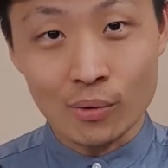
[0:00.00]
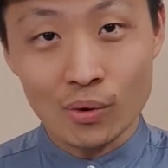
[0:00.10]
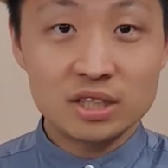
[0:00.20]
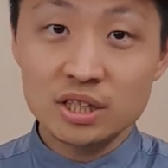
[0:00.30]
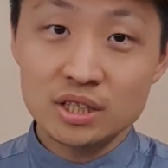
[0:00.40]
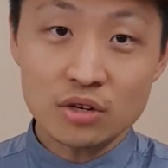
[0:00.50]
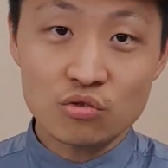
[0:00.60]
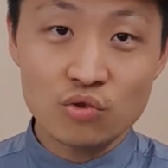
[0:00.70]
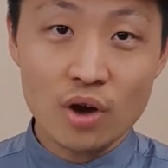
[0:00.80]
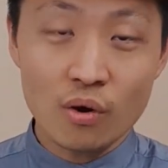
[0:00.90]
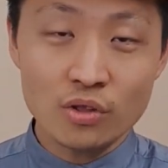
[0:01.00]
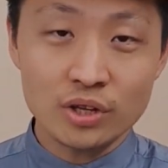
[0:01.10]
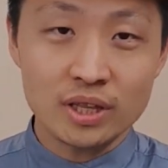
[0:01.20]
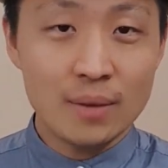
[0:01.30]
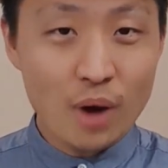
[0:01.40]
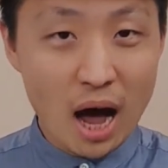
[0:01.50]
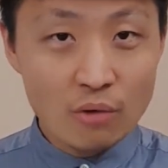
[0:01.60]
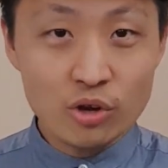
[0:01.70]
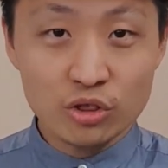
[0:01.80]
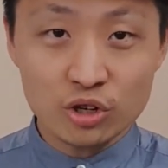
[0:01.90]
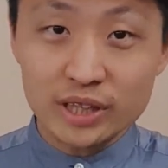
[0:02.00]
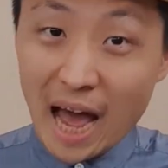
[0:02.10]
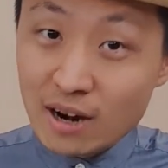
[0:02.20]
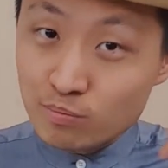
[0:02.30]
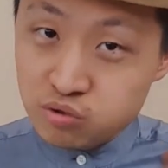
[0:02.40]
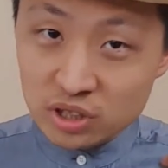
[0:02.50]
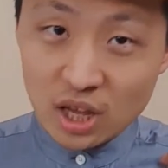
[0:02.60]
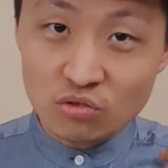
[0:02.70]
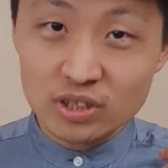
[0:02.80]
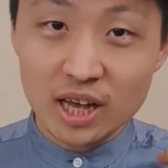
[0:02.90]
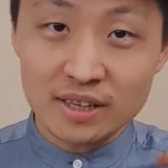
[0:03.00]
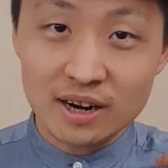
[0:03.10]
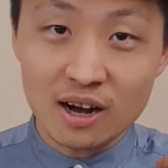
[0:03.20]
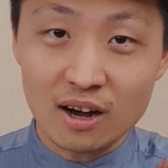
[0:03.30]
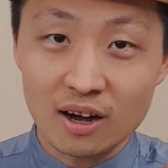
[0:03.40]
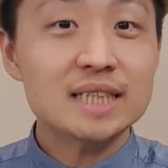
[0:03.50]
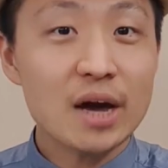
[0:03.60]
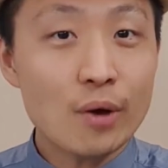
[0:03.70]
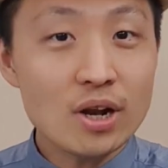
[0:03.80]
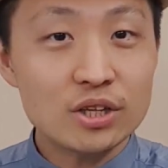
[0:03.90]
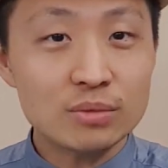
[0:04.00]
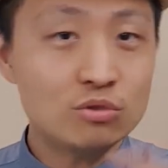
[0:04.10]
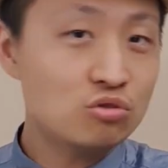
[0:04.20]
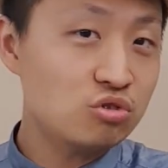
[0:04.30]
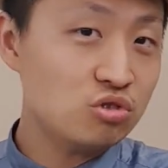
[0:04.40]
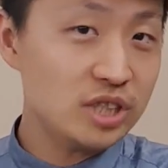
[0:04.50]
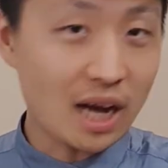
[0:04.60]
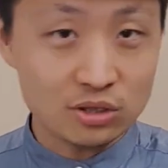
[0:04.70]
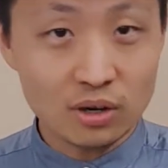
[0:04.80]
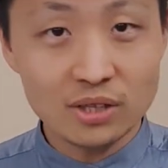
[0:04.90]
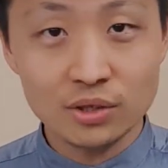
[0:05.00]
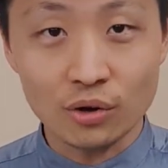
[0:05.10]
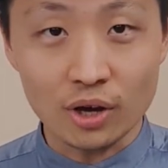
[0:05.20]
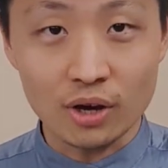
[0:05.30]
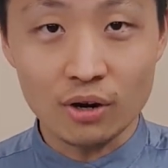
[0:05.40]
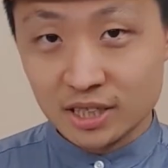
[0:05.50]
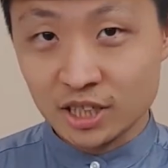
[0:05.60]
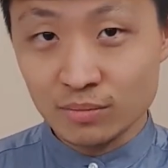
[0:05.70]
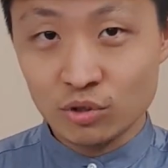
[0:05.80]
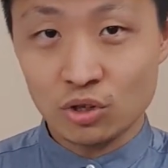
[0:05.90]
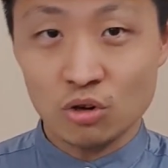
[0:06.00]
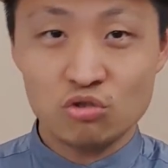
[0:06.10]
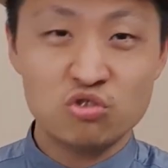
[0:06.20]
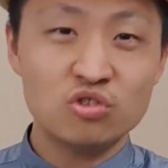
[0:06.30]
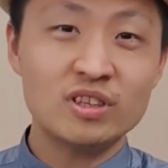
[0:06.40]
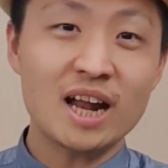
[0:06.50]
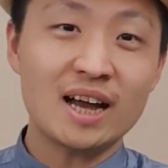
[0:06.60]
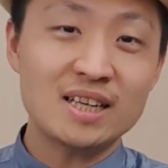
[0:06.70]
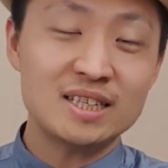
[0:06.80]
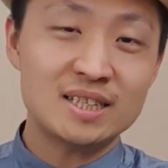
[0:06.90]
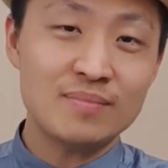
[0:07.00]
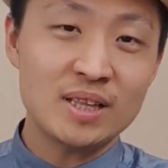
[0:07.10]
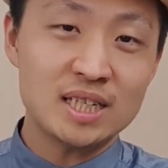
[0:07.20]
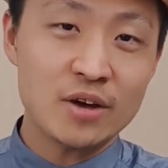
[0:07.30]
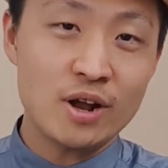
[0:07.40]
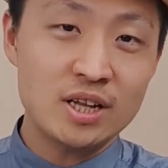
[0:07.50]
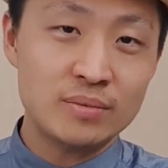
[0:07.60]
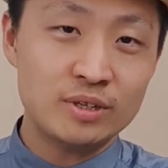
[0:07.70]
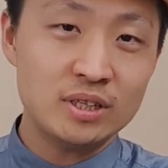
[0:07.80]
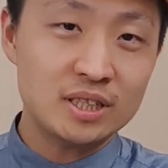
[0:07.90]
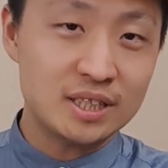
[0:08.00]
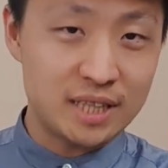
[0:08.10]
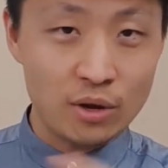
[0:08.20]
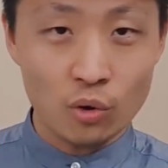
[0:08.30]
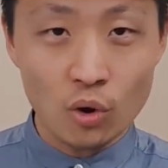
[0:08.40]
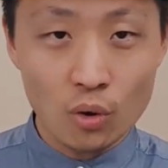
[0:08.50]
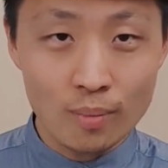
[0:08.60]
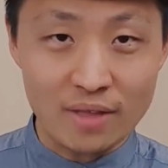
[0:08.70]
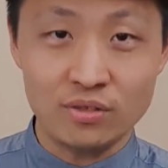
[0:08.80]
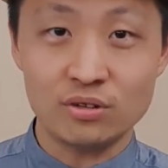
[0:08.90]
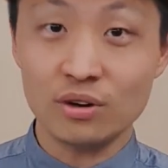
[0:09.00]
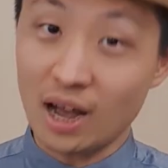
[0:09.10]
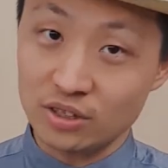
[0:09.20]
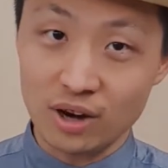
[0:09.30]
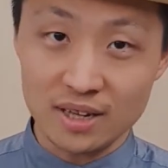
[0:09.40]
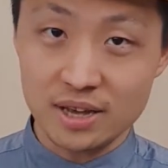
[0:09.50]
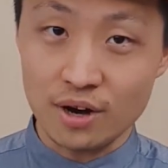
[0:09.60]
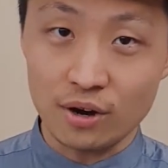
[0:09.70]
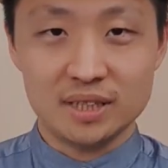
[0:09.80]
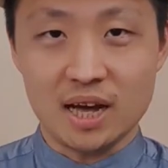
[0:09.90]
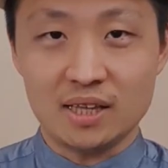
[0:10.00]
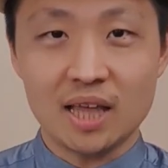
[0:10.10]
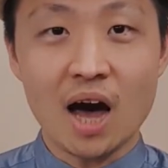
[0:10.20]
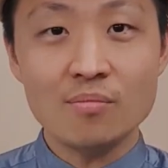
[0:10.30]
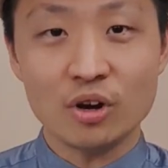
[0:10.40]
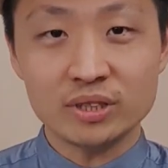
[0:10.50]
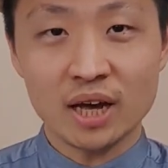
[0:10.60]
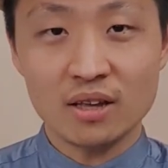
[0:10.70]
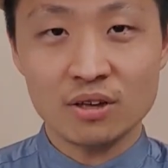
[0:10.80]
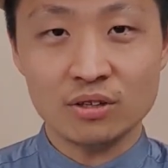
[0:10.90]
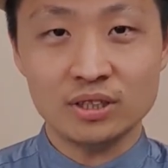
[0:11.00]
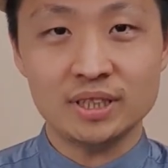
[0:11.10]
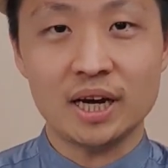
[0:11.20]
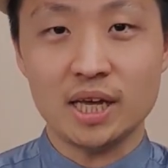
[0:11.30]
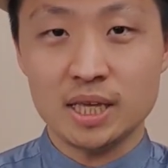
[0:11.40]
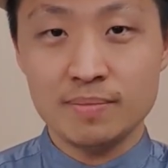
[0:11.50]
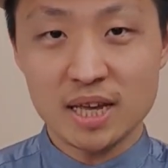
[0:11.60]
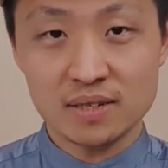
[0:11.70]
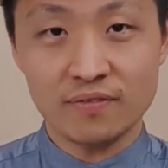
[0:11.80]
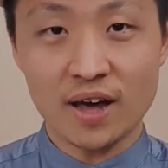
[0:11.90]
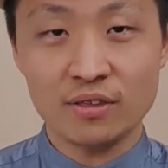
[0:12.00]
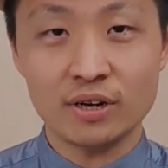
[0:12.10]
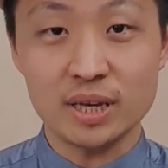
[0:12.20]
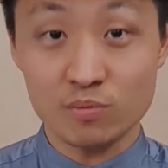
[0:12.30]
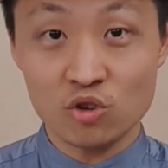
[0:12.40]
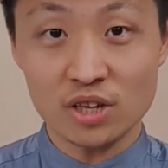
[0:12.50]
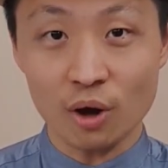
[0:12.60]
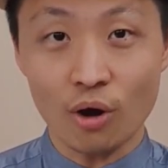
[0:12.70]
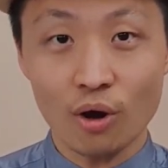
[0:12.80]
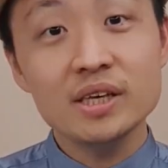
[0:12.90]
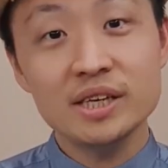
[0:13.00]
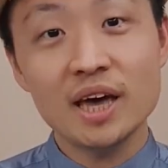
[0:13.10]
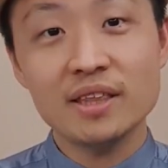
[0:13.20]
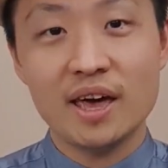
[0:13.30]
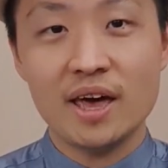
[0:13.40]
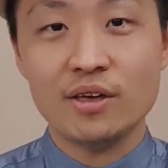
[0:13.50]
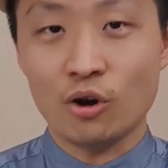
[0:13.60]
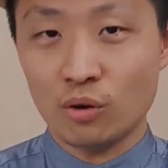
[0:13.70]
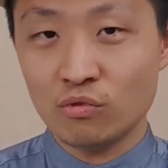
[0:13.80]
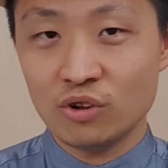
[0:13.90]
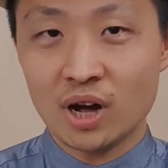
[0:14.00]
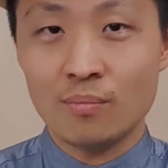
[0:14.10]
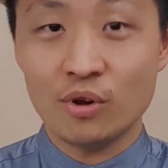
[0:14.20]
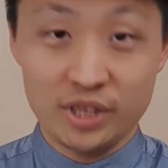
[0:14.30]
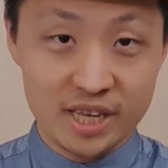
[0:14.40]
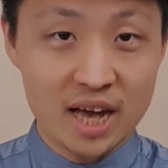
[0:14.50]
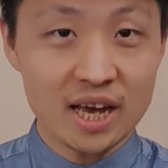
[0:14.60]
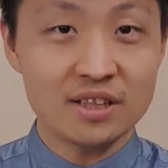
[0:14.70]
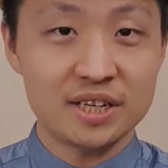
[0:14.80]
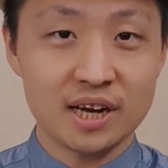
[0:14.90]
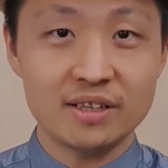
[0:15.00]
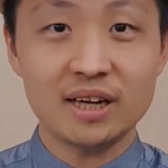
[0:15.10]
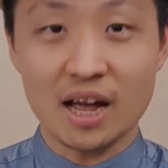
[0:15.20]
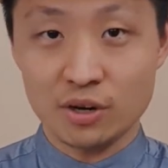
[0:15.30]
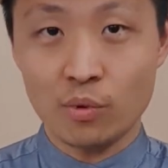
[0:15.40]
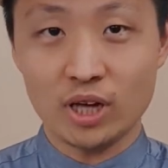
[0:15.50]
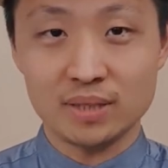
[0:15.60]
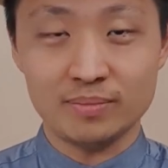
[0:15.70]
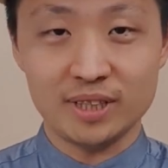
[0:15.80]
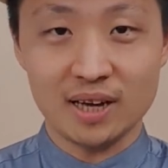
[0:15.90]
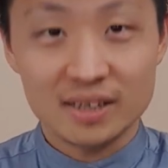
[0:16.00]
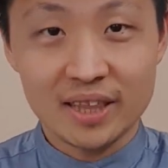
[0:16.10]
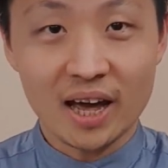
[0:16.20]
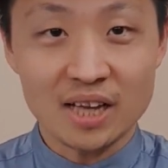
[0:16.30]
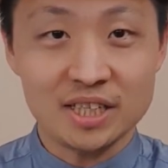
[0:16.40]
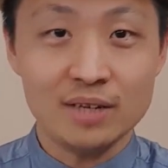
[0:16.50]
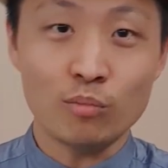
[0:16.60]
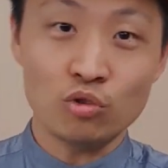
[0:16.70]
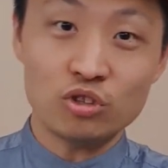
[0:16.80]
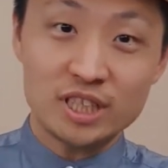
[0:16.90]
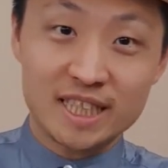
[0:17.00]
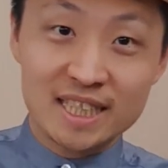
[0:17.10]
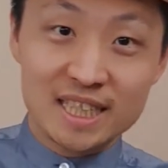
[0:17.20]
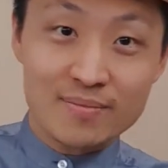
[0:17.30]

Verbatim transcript: 진짜 중요한 거는 뭐 하루 이틀 나를 불태우는 게 아니라 생활 리듬을 꾸준히 가져가는 거예요. 지금부터 수능 날까지 쓸만한 생활 리듬을 그대로 만들어서 가져가세요. 자, 다음 영상에서는 제가 EBS 파이널을 입수해서 이에 대해 여러분들과 한번 이야기하는 시간을 가져보겠습니다. 그때까지 모두들 지치지